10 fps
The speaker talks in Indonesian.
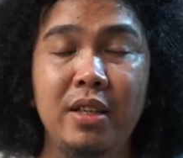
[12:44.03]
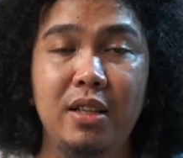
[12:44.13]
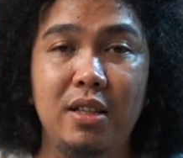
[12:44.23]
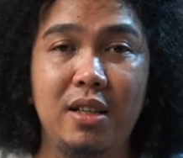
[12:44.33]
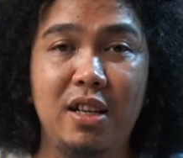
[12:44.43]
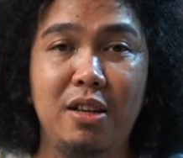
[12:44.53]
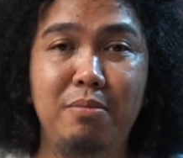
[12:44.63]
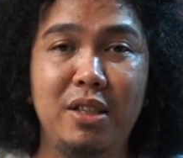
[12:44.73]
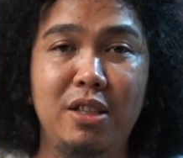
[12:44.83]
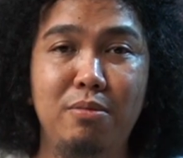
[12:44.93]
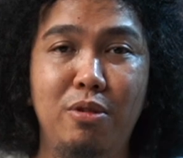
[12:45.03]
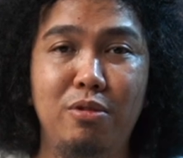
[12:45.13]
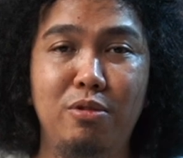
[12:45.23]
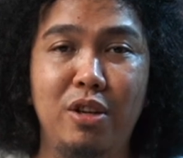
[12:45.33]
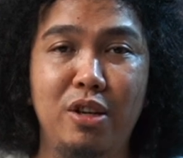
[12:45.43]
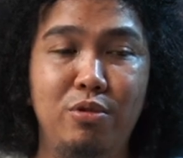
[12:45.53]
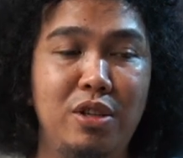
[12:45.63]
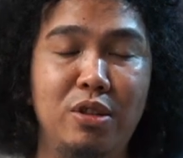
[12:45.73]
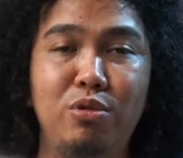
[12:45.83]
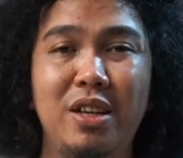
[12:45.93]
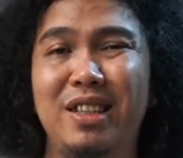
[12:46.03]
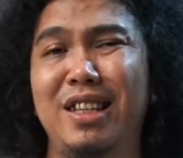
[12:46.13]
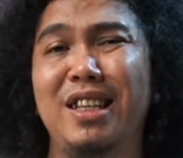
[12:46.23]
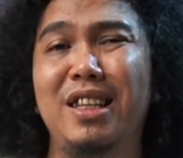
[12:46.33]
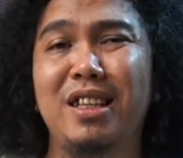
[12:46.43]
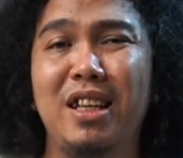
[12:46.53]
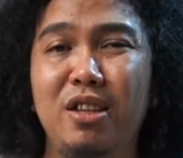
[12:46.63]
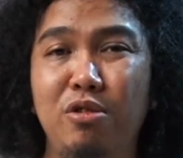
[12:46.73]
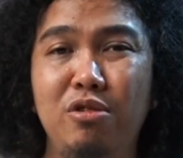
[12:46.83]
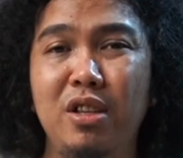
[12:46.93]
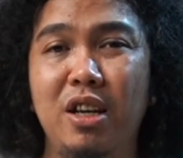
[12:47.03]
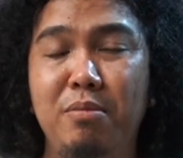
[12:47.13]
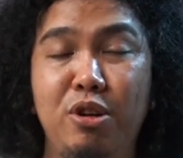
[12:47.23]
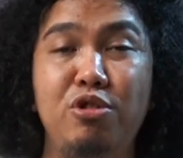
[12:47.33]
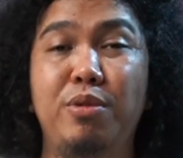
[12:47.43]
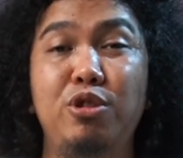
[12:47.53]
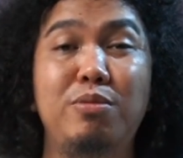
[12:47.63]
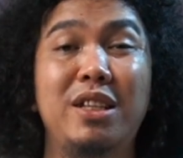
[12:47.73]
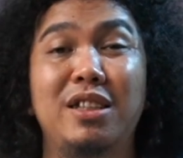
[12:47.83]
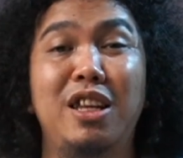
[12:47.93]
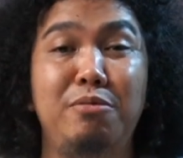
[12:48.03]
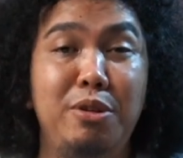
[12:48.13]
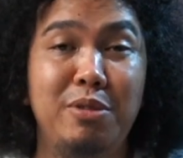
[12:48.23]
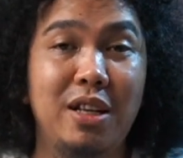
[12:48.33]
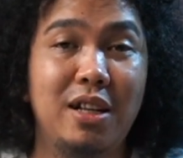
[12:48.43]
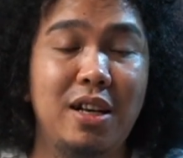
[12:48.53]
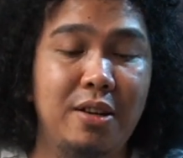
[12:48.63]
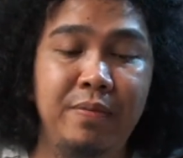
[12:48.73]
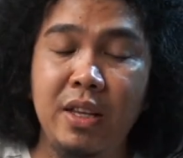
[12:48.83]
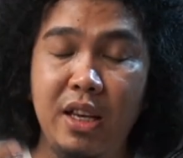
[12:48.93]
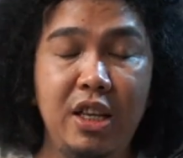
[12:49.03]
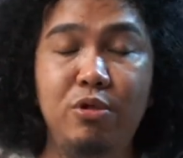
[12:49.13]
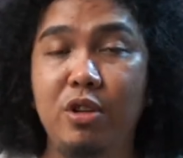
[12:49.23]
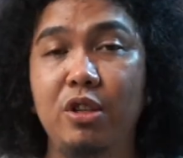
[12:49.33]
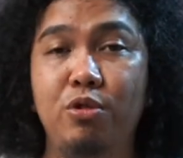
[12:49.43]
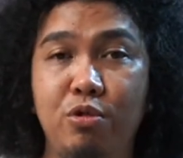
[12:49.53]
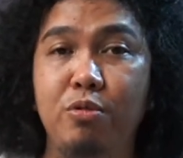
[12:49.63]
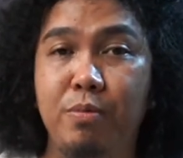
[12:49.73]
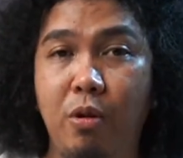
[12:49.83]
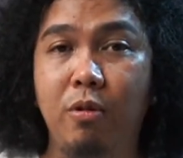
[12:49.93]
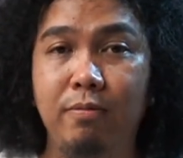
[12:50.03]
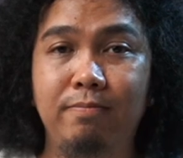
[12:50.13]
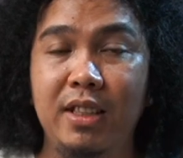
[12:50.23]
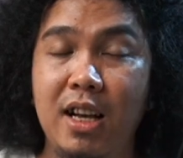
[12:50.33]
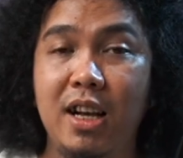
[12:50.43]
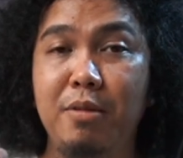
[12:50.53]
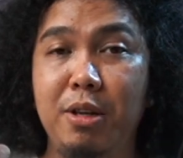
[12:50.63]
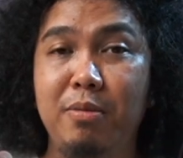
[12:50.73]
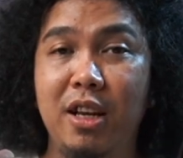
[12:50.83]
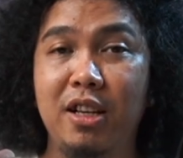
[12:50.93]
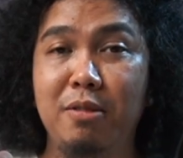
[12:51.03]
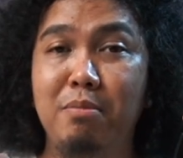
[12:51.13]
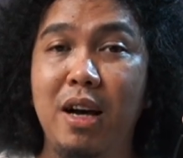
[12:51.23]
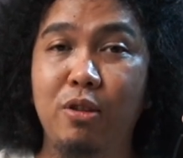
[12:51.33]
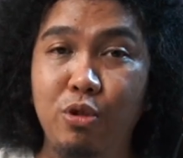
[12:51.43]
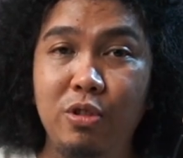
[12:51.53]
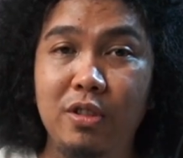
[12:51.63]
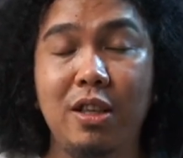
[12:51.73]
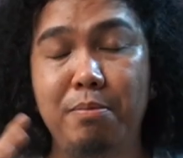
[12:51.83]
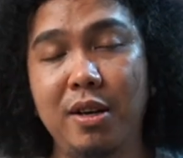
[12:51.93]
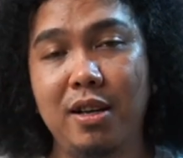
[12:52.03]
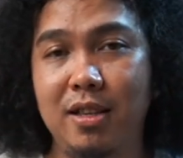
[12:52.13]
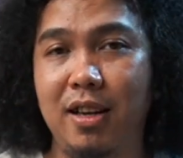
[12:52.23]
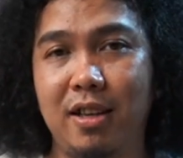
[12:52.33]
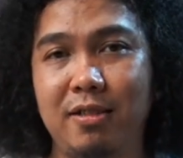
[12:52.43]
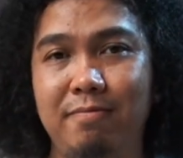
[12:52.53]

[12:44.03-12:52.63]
eh, kalian masih mau ngeluarin duitnya tuh yang dikit-dikit aja dulu ya baru nyoba nyobain streaming misalkan ini udah cukup kok ya nggak dibilang yang bagus tapi nggak jelek